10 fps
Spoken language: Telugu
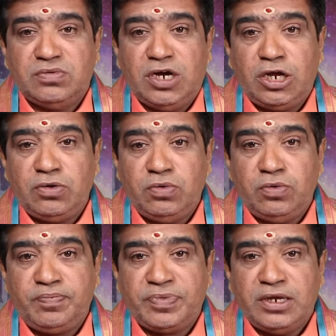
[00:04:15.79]
వారు
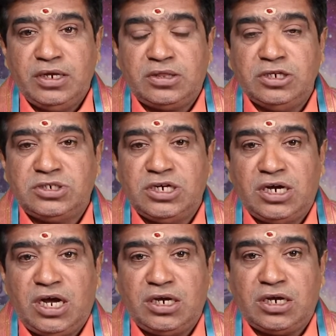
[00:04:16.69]
యత్నించిన
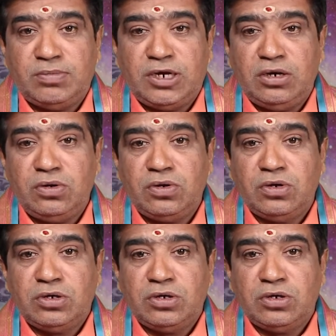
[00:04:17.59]
కార్యక్రమాల్లో